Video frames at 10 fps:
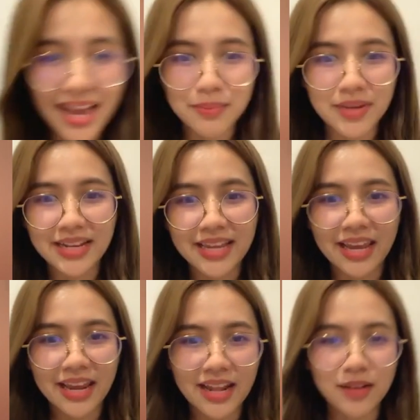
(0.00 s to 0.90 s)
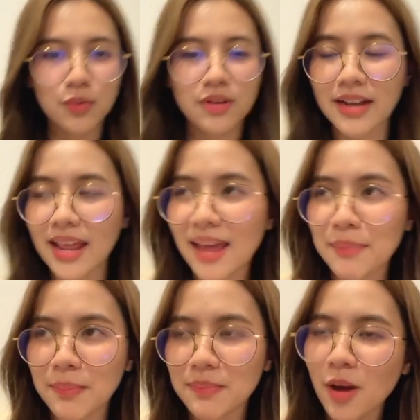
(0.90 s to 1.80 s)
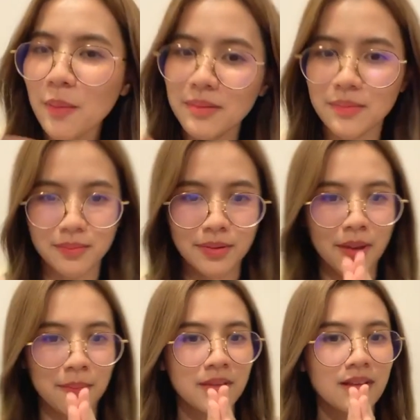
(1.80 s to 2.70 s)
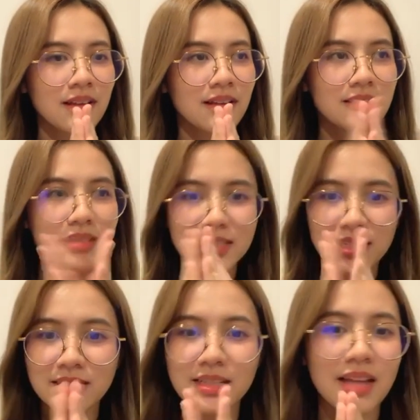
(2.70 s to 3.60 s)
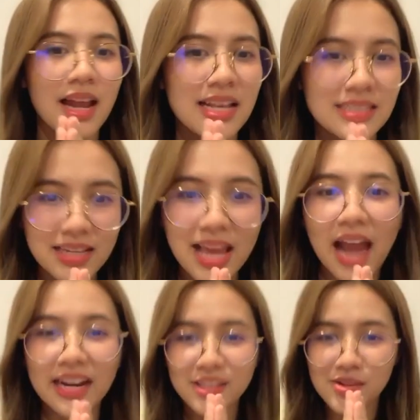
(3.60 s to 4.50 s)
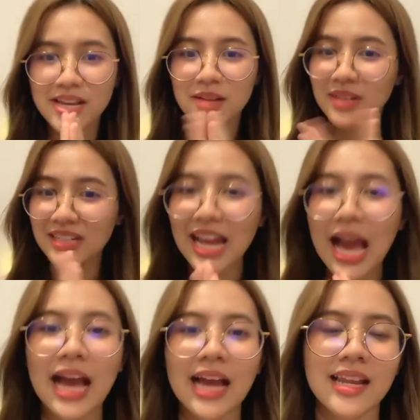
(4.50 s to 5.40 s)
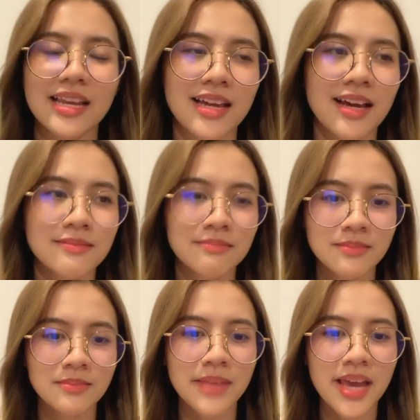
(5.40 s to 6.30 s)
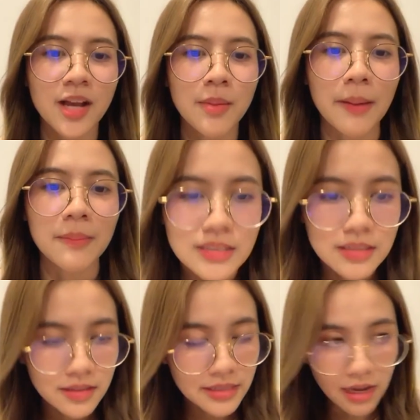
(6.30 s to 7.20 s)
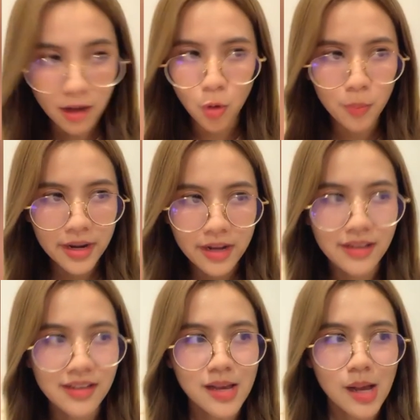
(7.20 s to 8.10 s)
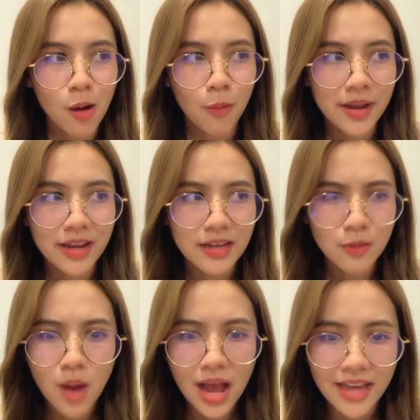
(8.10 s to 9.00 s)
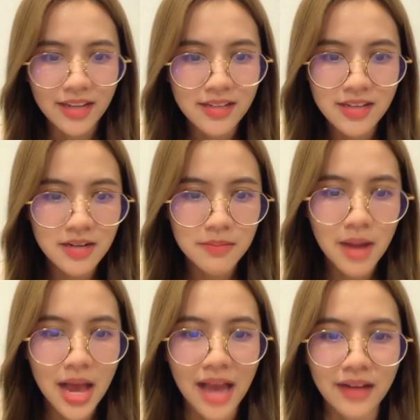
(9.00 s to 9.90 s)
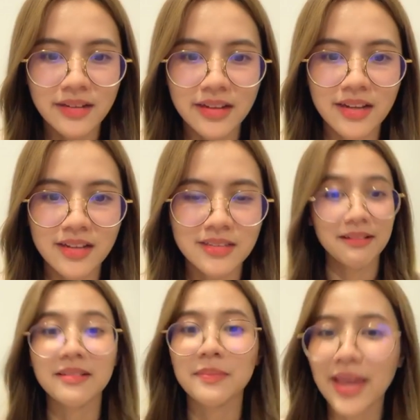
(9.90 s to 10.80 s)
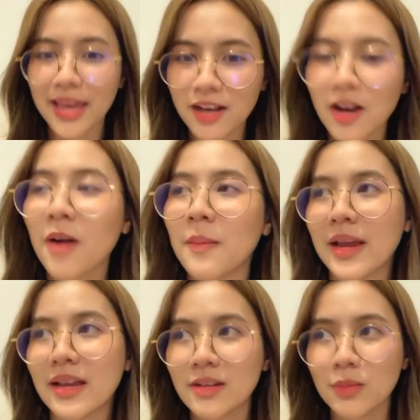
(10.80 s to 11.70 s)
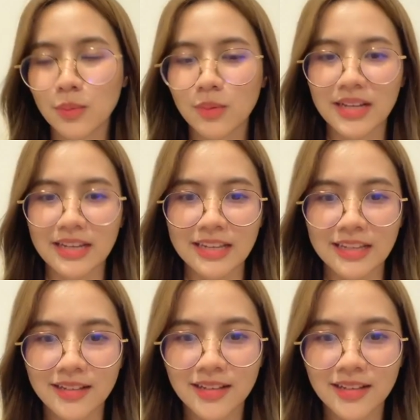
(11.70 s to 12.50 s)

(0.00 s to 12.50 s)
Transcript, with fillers: ไข่บีนเคนะทุกคนแบบเขาเป็นเหมือนเป็นแบบสิ่งศักดิ์สิทธิ์อะไรสักอย่างที่ตอนนี้กำลังดังอะไรเงี้ยอืมแม่ก็แบบ เนี่ยเขาไปเขาไปไหว้กันเยอะมากเลยนะเออ แม่ก็เอามาให้ดูอะไรอย่างงี้